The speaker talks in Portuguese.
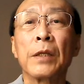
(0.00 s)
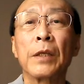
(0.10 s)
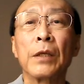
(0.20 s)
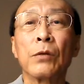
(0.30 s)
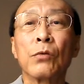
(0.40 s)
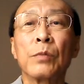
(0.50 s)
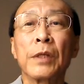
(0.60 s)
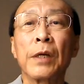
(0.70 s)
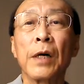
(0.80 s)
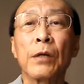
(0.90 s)
que
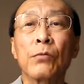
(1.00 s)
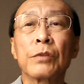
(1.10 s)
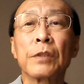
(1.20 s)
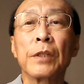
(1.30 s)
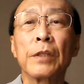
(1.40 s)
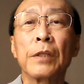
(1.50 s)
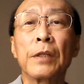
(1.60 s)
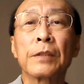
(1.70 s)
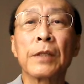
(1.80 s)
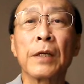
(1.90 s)
obrigaram os
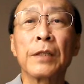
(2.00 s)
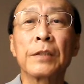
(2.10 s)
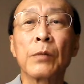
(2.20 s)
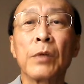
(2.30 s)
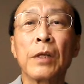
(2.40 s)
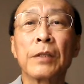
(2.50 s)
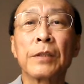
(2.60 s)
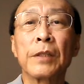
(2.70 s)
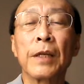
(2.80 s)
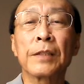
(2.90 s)
líderes a
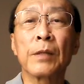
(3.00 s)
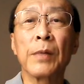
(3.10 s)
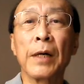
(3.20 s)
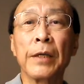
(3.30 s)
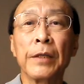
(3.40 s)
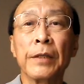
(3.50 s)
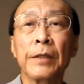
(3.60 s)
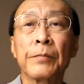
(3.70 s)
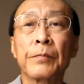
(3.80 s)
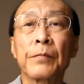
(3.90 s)
estabelecer essa
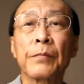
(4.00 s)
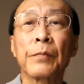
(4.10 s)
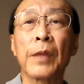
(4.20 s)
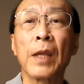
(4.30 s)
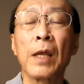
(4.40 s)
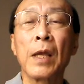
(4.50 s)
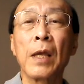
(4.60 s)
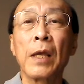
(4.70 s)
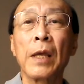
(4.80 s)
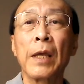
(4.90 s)
barreira.
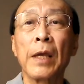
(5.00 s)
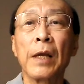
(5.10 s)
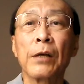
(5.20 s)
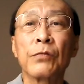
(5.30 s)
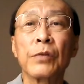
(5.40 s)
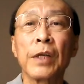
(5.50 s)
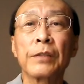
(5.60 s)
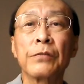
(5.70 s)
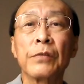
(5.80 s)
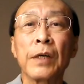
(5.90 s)
Ela foi
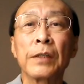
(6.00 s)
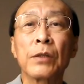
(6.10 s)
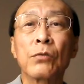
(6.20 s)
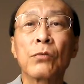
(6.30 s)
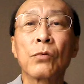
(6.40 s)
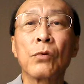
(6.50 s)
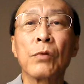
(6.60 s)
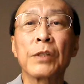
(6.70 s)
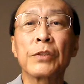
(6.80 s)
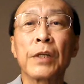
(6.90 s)
ativada
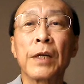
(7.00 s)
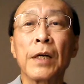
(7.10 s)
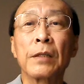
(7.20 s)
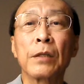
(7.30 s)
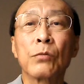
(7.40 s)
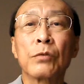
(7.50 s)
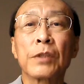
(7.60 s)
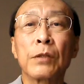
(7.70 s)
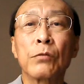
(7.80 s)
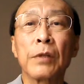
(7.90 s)
com a chegada
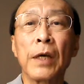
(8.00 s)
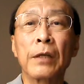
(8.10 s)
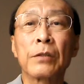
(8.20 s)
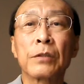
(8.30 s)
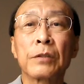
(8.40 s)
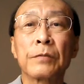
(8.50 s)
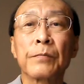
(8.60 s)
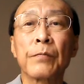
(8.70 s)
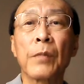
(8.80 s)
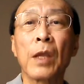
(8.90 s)
dos Anunnakis
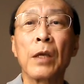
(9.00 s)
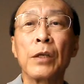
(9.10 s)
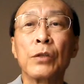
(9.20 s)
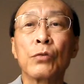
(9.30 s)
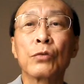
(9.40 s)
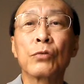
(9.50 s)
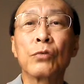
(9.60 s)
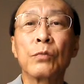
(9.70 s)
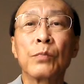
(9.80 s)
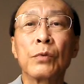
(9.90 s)
e os
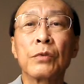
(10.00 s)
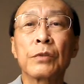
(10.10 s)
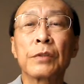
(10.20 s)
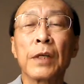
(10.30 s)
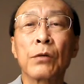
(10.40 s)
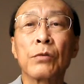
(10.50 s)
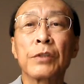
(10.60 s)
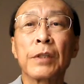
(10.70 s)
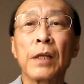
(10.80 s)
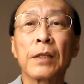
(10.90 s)
grupos da
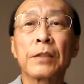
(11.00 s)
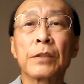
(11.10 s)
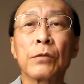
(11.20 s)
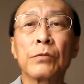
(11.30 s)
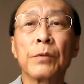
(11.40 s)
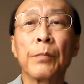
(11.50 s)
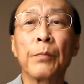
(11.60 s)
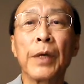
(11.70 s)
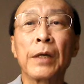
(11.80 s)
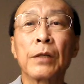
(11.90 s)
constelação de
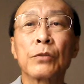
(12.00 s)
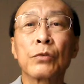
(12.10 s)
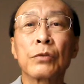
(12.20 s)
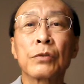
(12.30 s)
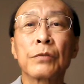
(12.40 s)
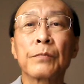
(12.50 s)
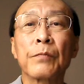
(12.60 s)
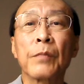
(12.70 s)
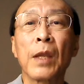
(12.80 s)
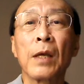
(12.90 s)
Pegasus,
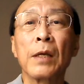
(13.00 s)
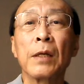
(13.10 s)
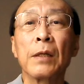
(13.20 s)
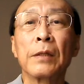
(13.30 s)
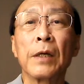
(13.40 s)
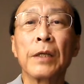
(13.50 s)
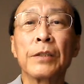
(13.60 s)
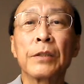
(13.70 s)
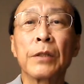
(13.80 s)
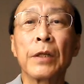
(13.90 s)
da
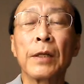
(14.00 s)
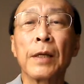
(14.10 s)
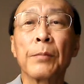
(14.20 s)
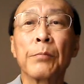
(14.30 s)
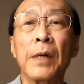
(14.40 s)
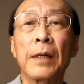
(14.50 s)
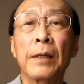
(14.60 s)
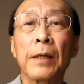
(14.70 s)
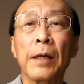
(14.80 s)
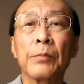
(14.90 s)
estrela
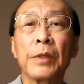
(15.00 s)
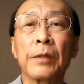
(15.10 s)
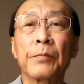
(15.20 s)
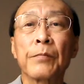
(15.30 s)
Marcabe